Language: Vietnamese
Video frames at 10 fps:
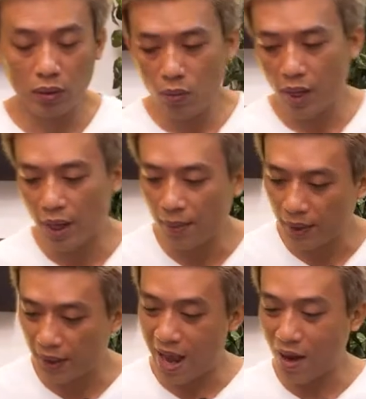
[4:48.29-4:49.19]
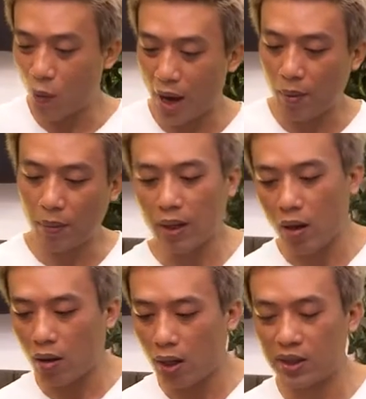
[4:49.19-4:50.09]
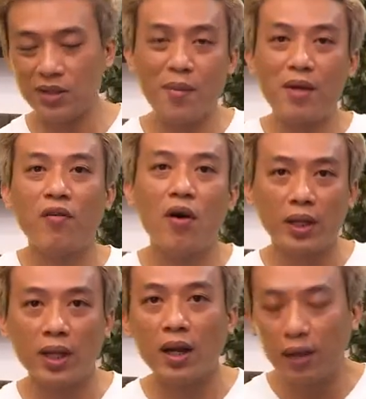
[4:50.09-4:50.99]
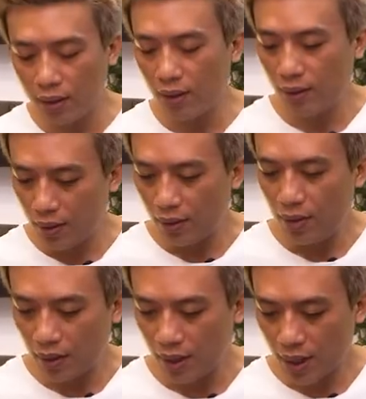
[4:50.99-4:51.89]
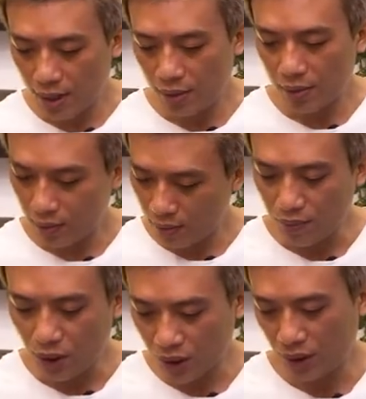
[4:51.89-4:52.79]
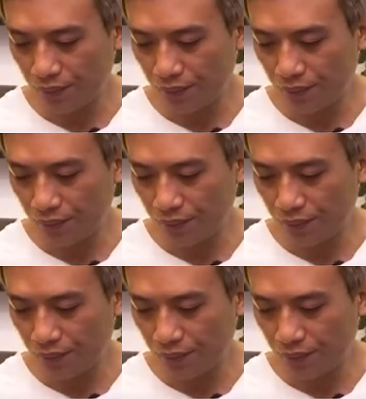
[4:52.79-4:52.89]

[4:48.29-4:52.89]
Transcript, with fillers: đúng nghĩa là mình đang quẹt một cái con smartphone vậy đó, rất là mượt.